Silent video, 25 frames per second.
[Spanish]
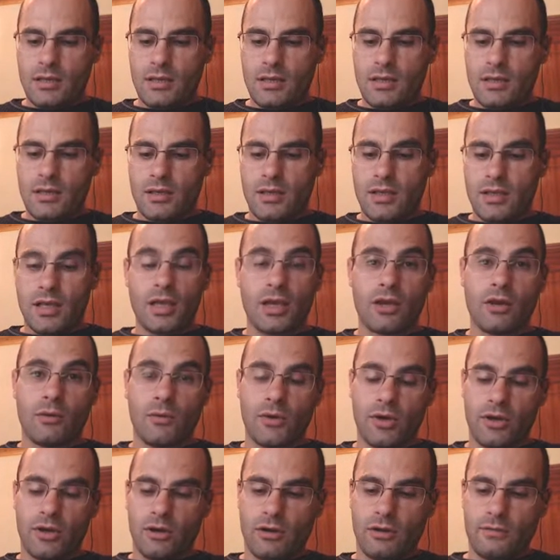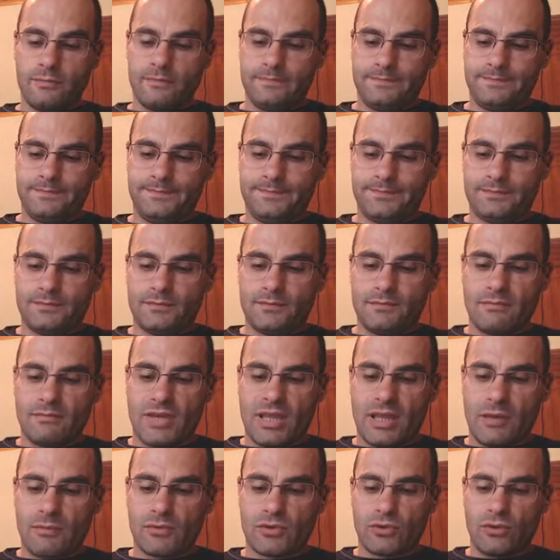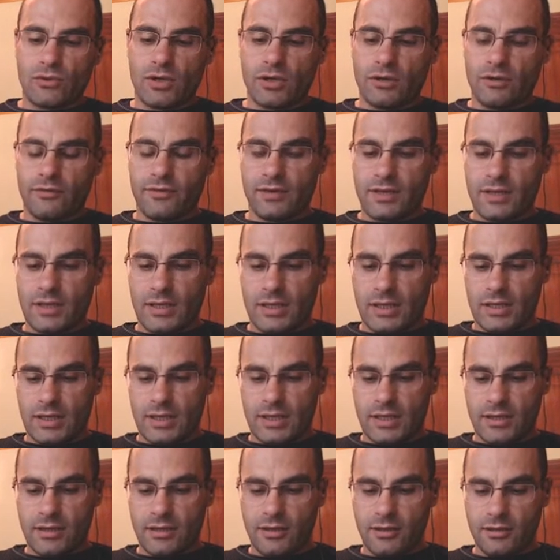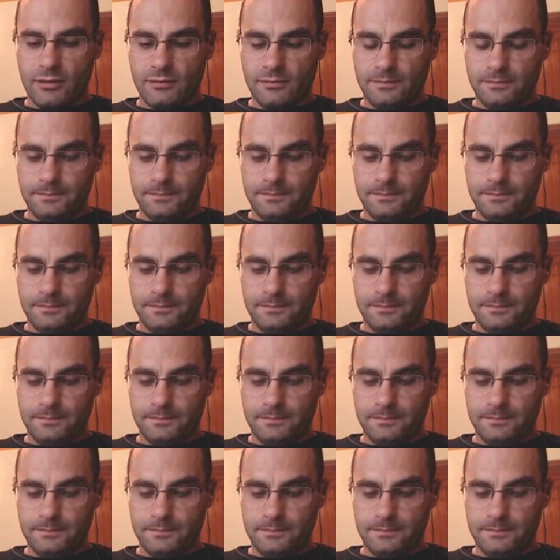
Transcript: Y como no, empezamos con el cofre de elección.